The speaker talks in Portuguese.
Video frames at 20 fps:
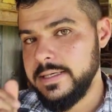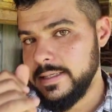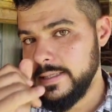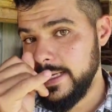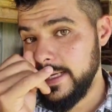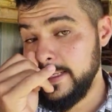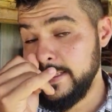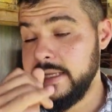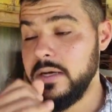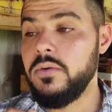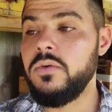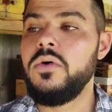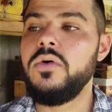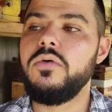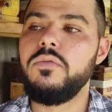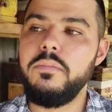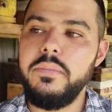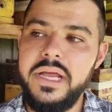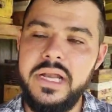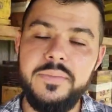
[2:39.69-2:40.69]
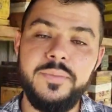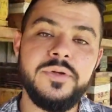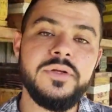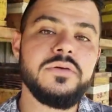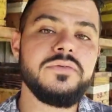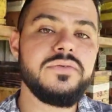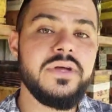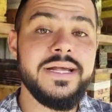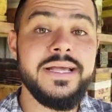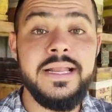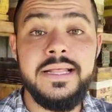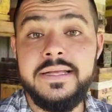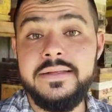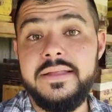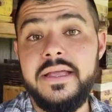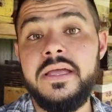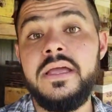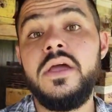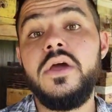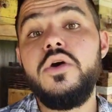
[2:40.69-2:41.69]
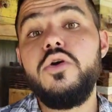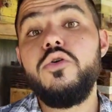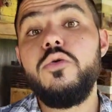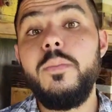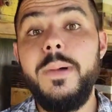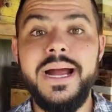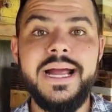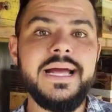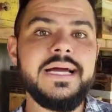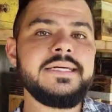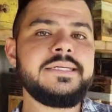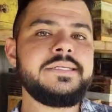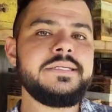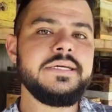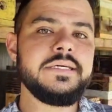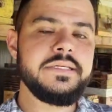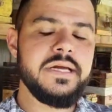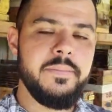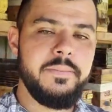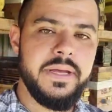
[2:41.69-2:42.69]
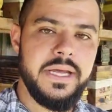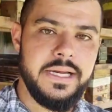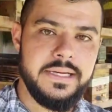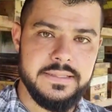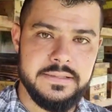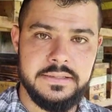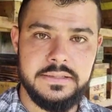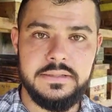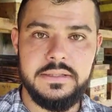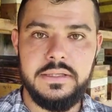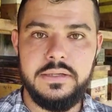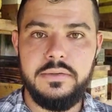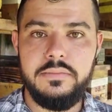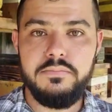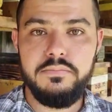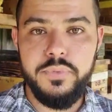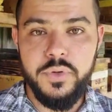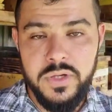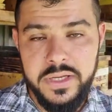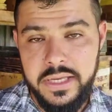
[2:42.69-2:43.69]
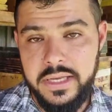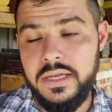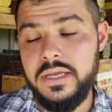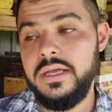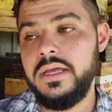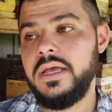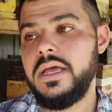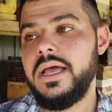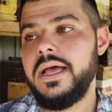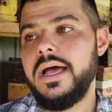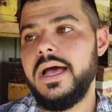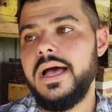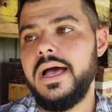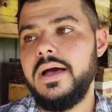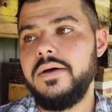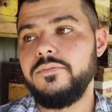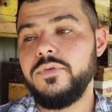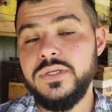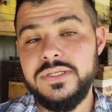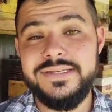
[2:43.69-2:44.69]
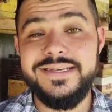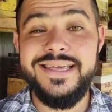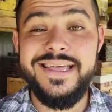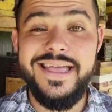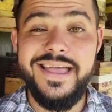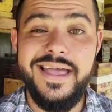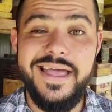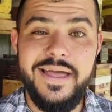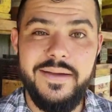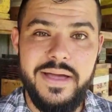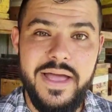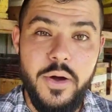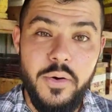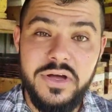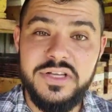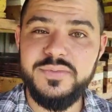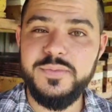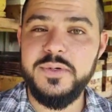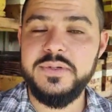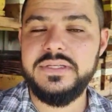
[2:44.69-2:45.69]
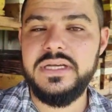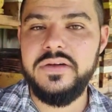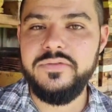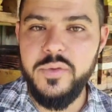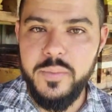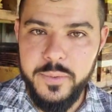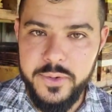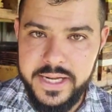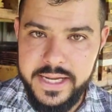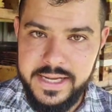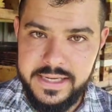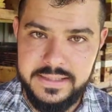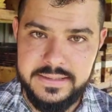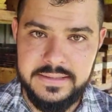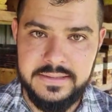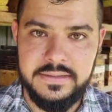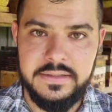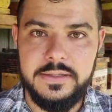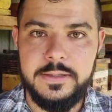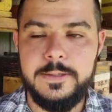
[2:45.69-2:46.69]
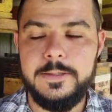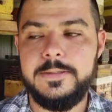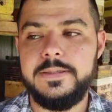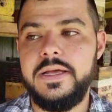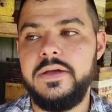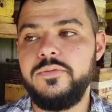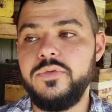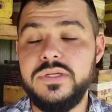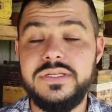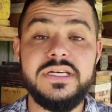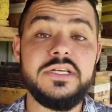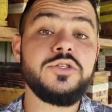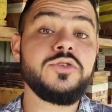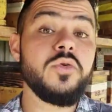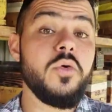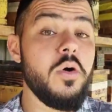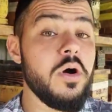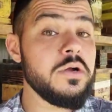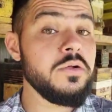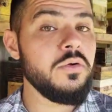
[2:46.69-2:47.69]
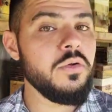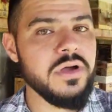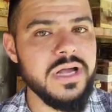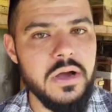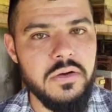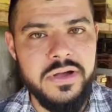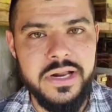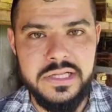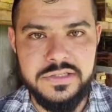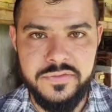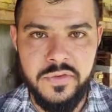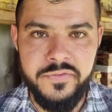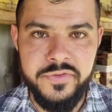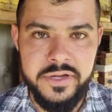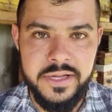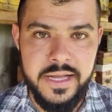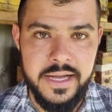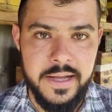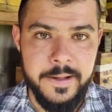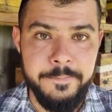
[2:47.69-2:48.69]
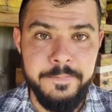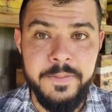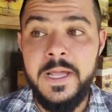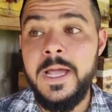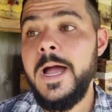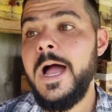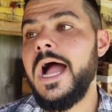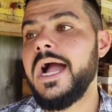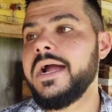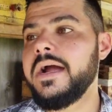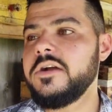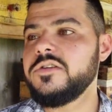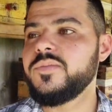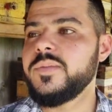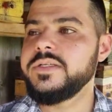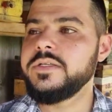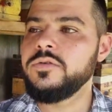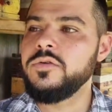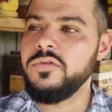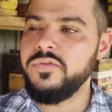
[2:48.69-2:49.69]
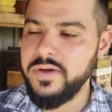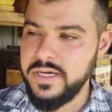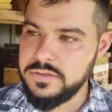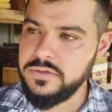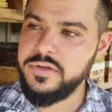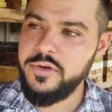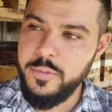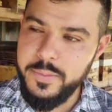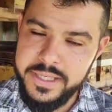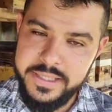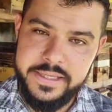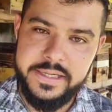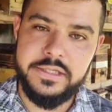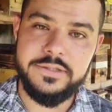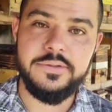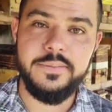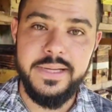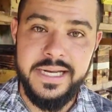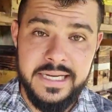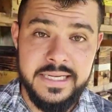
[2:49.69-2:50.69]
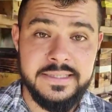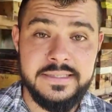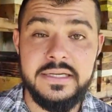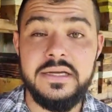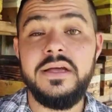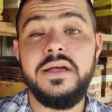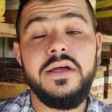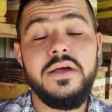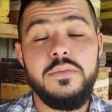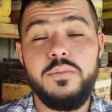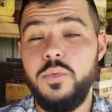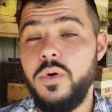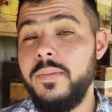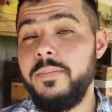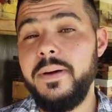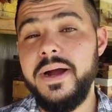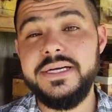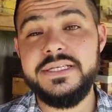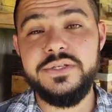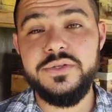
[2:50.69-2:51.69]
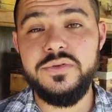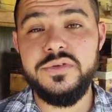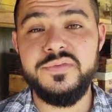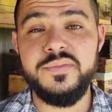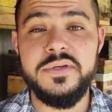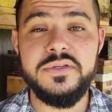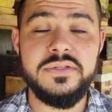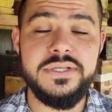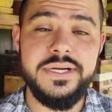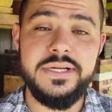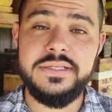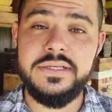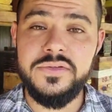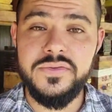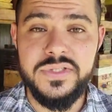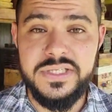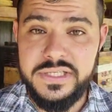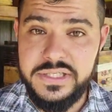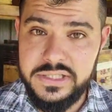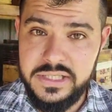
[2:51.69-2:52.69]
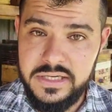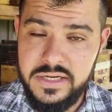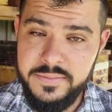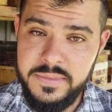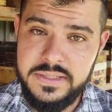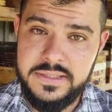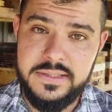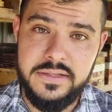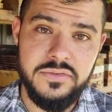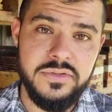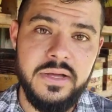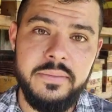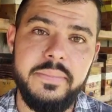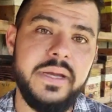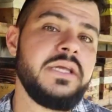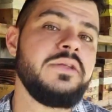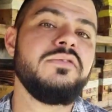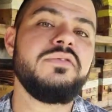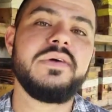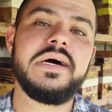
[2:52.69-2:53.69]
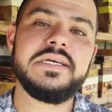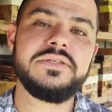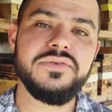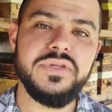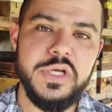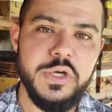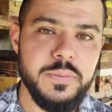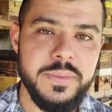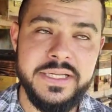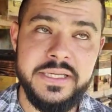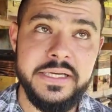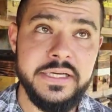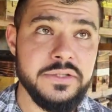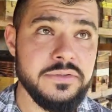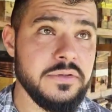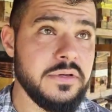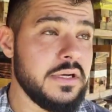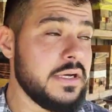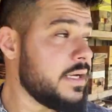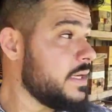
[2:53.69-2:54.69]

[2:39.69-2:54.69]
Né? Então, o meliponicultor é aquele que tem uma caixinha de abelhas. Por quê? Você é o responsável por elas. Né? Você escolhe o local que elas vão ficar. Ah, Carlos, mas eu não faço nenhum manejo. Beleza. Boa parte dos meus 300 enxames, eu também não faço nenhum manejo.